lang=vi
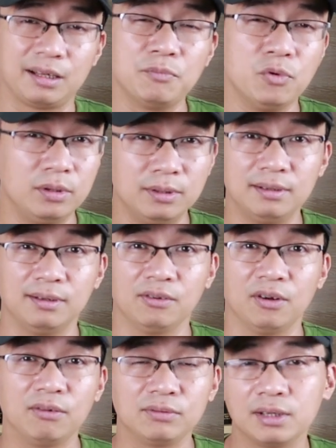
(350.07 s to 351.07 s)
cái mùi hương của
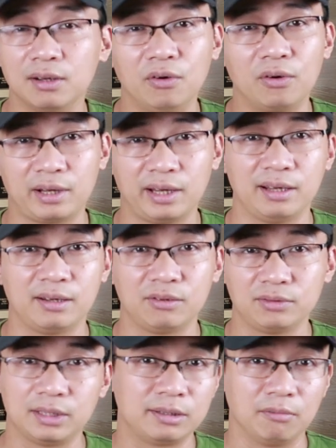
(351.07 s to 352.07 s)
nó cũng rất là ok, nó
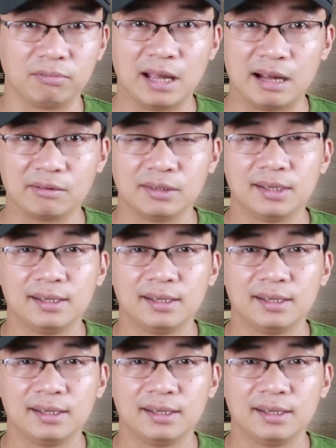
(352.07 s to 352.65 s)
cũng rất là độc đáo.